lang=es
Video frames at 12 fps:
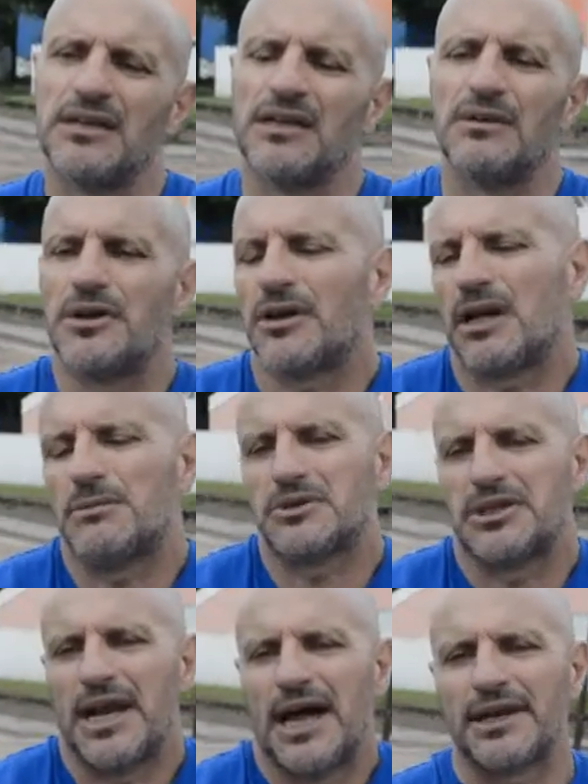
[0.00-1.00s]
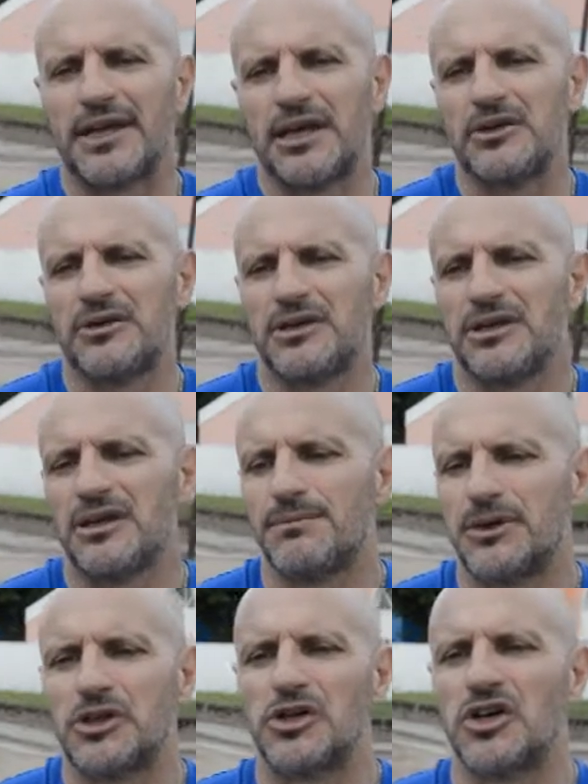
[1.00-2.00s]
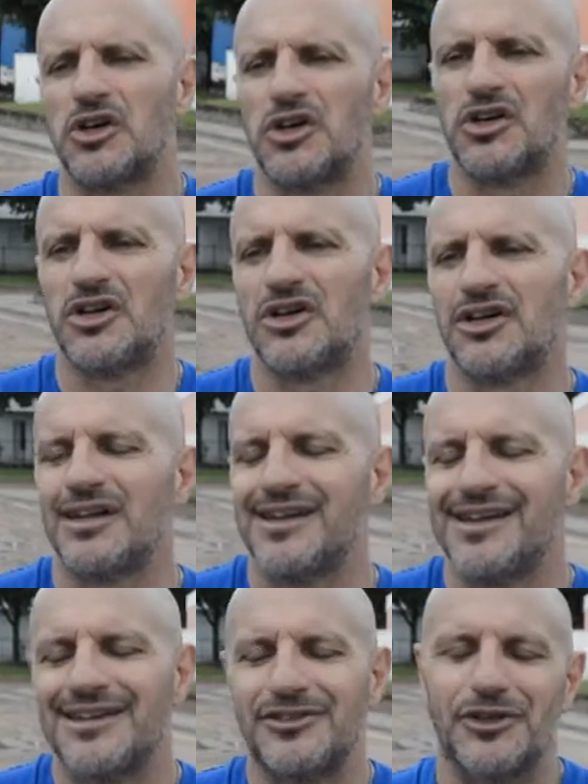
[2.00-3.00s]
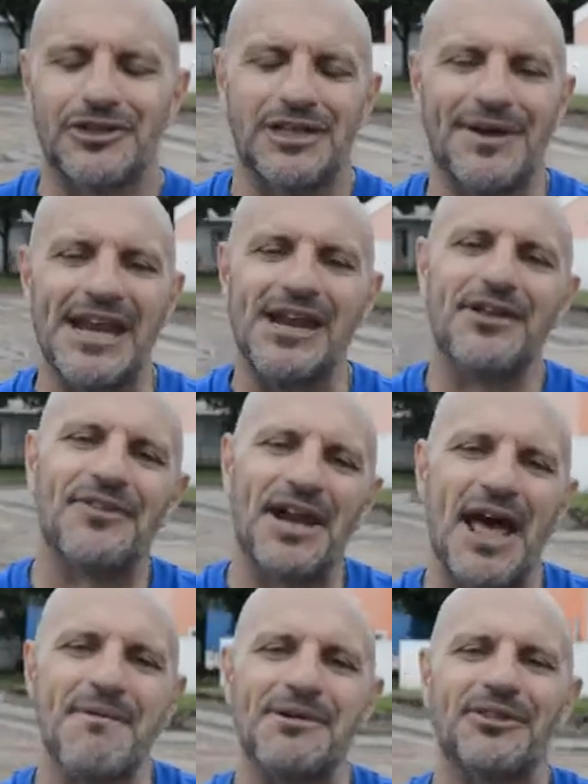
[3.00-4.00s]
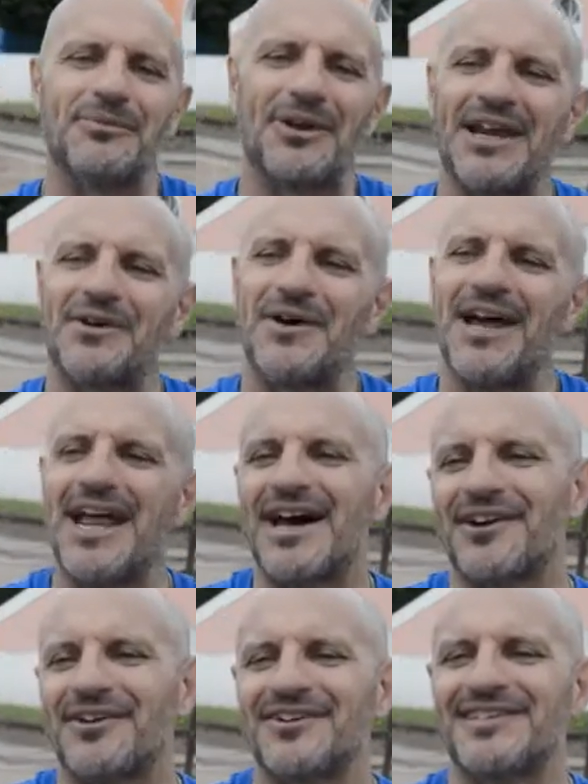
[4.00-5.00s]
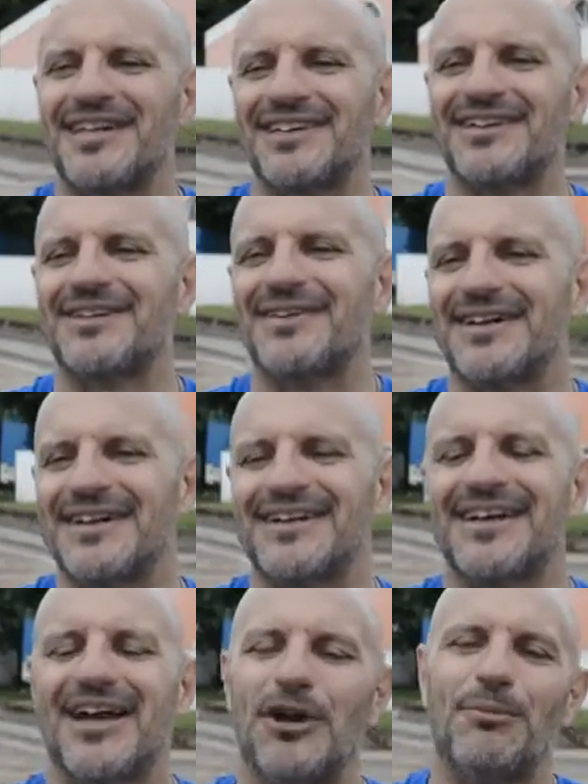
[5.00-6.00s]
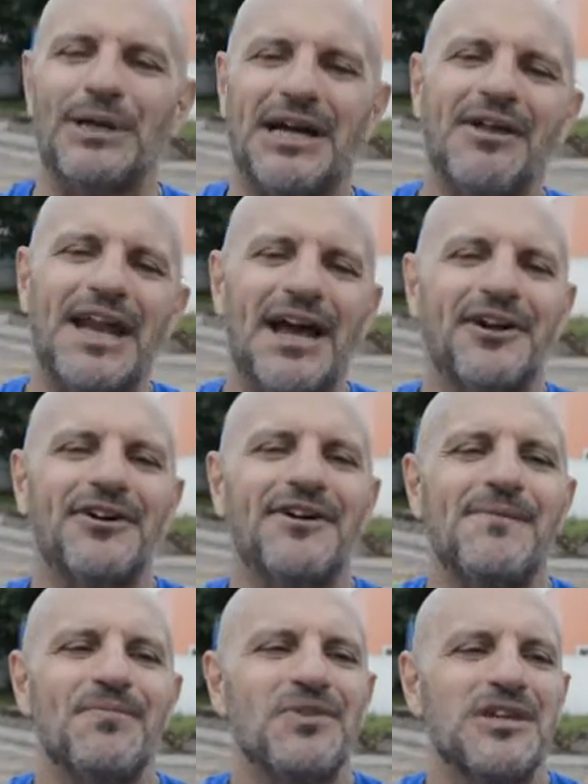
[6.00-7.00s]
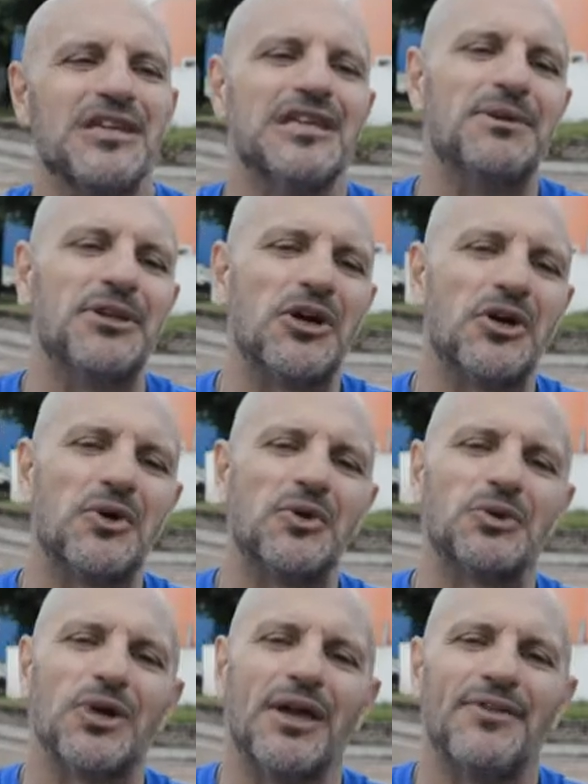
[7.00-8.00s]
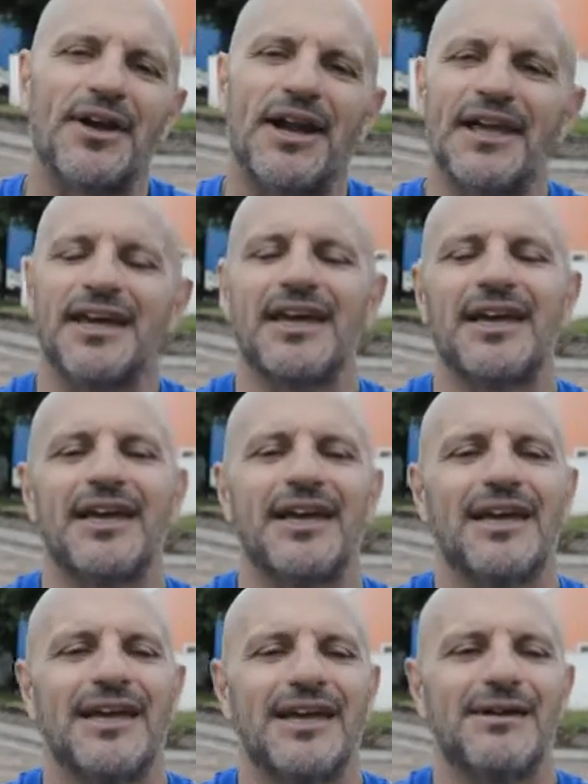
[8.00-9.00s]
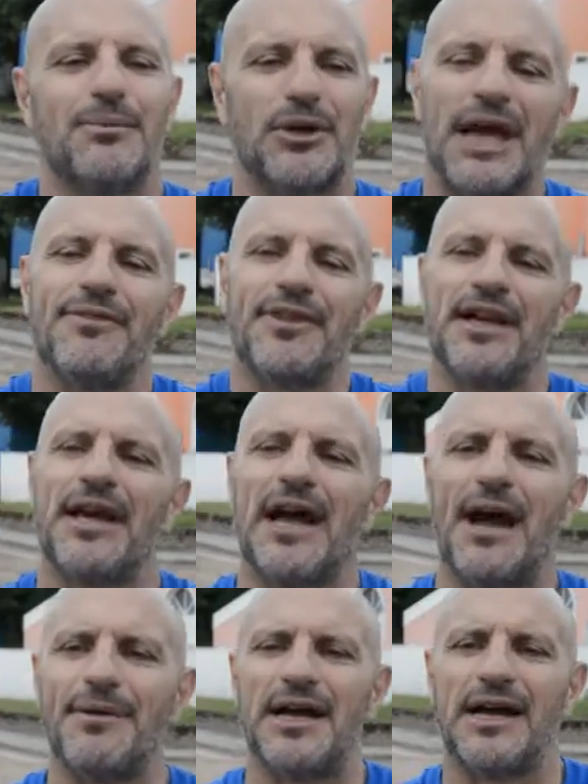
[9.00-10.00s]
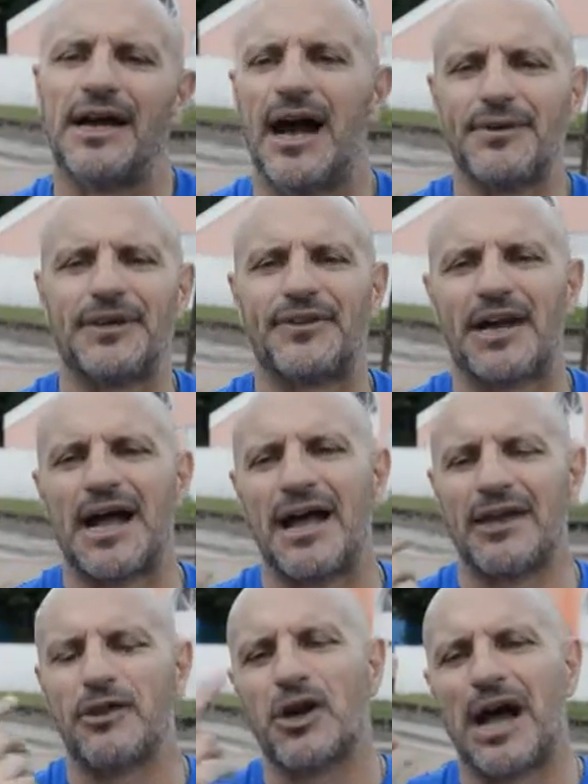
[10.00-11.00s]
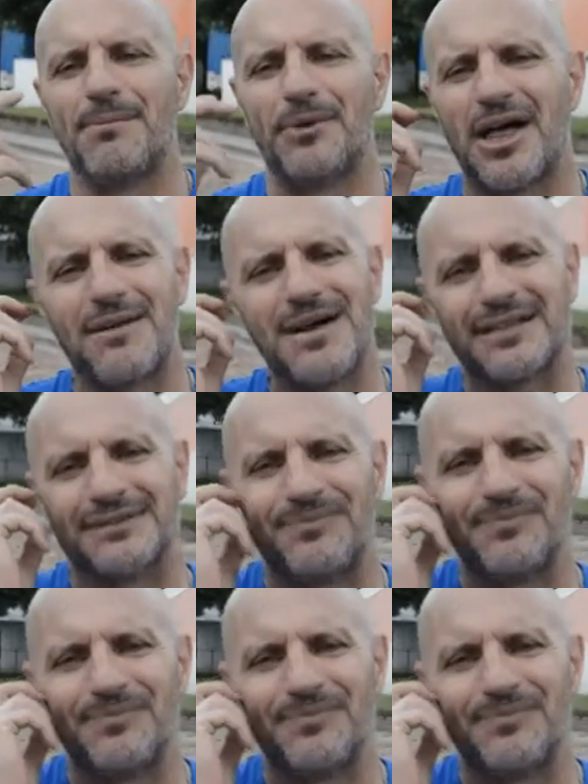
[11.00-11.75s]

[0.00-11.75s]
Y bueno, estamos quedamos sin arquero y me tocó yo si bien en el entrenamiento por ahí jugaba al arco, ¿no es cierto? Iba en los picados al arco y me tocó justo entrar, eh, porque antes había, había tres, eh, dos cambios nada más.